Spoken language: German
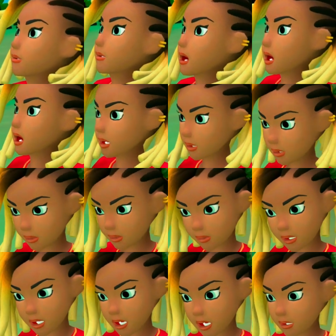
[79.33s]
und wie wird
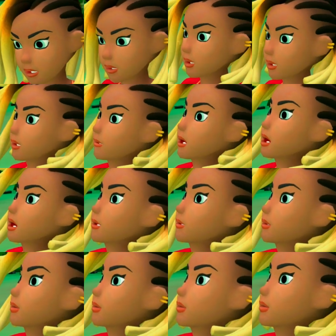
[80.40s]
das angekündigt
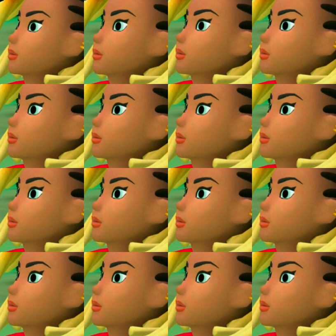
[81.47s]
werden?